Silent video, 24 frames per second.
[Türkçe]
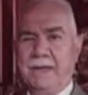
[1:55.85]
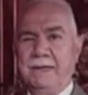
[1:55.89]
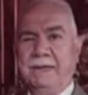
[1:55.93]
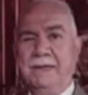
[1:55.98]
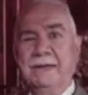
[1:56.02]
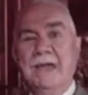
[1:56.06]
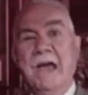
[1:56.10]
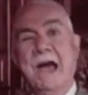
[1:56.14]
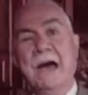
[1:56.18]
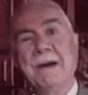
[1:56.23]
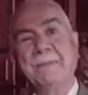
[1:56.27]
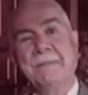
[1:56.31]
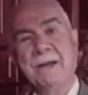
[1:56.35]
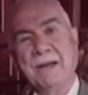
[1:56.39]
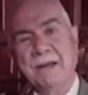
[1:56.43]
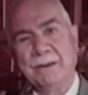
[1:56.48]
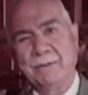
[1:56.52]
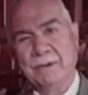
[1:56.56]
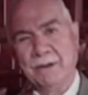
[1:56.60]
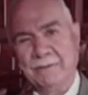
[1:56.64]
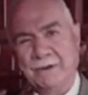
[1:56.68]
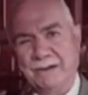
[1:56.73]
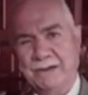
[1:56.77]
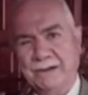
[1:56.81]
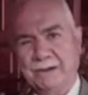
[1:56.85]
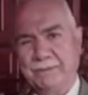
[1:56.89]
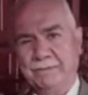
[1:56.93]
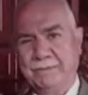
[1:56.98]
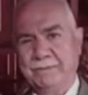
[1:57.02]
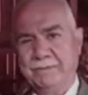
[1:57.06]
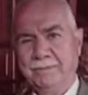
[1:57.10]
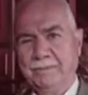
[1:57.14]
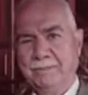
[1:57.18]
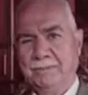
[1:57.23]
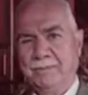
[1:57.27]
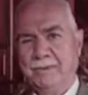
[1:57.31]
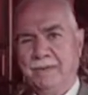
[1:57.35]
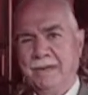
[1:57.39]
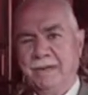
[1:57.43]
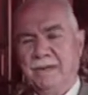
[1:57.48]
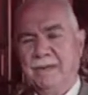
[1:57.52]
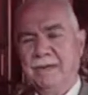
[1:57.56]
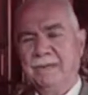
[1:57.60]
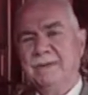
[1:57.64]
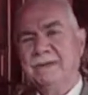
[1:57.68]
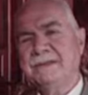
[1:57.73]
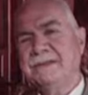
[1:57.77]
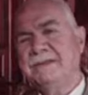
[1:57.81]
Ne yapalım efendim?
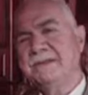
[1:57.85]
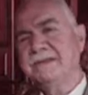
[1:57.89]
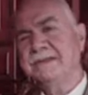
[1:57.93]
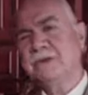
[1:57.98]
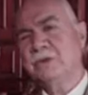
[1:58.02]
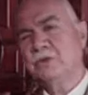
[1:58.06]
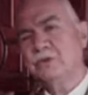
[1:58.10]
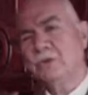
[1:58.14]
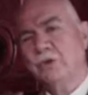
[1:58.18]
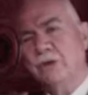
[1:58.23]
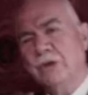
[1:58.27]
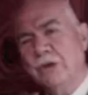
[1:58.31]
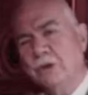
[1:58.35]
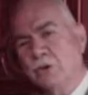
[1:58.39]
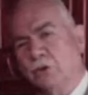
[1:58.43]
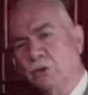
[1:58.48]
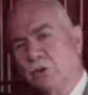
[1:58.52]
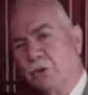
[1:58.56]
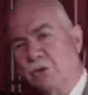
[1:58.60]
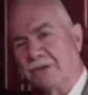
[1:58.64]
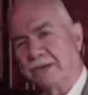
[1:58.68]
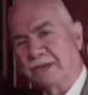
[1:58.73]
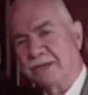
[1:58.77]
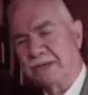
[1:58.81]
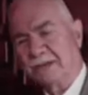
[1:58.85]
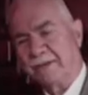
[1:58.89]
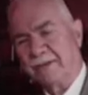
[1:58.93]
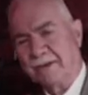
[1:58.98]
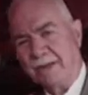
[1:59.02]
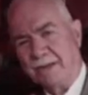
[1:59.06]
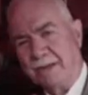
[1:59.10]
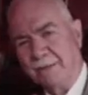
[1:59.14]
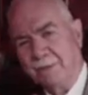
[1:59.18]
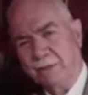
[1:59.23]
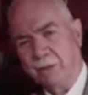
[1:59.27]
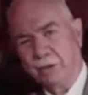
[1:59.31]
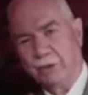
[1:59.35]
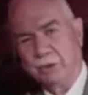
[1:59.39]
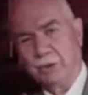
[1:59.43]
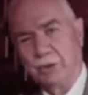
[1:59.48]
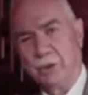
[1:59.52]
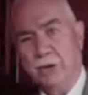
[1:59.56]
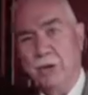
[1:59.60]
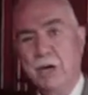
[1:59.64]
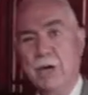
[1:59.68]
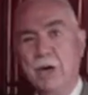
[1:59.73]
Ve siz de şuraya götüreceğiz efendim diyor.